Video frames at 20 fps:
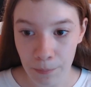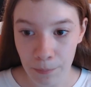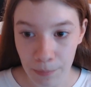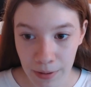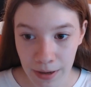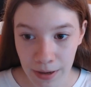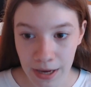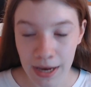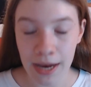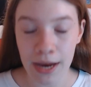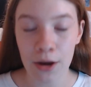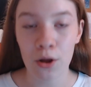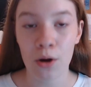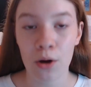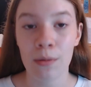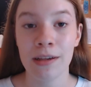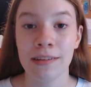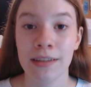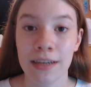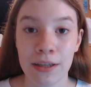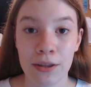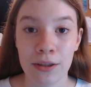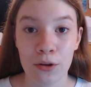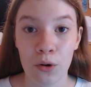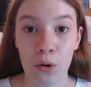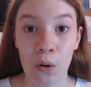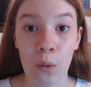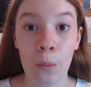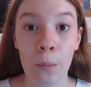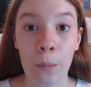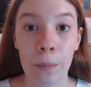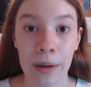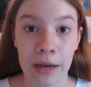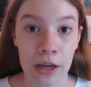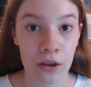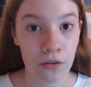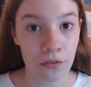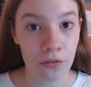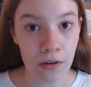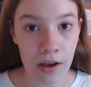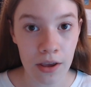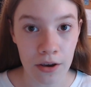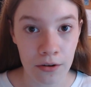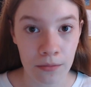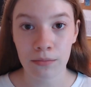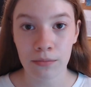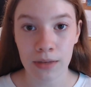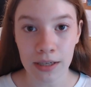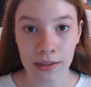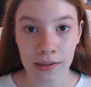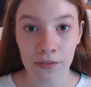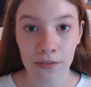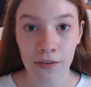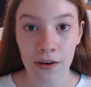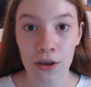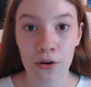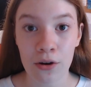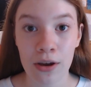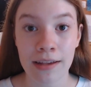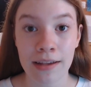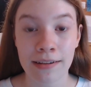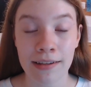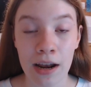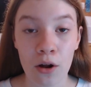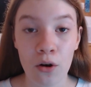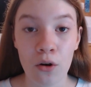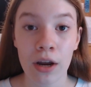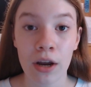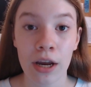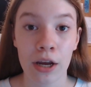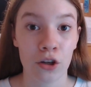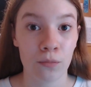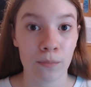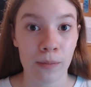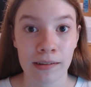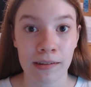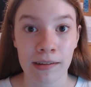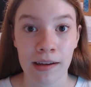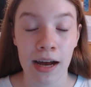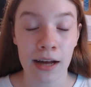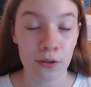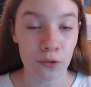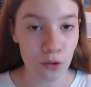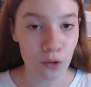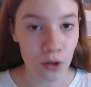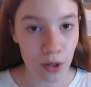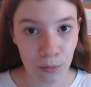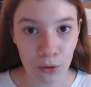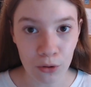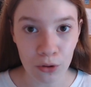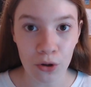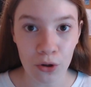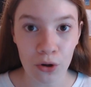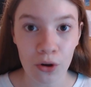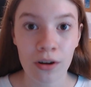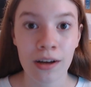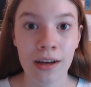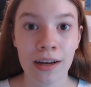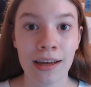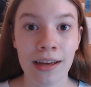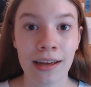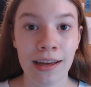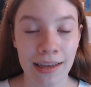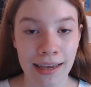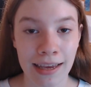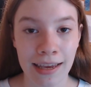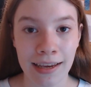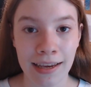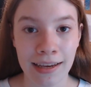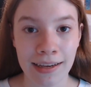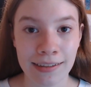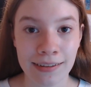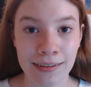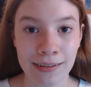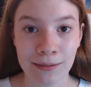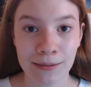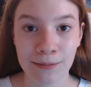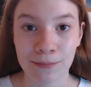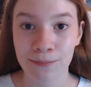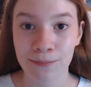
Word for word: Pero habéis tenido un pequeño fallo. Y ese fallo es algo que nos pasa a todo el mundo, que es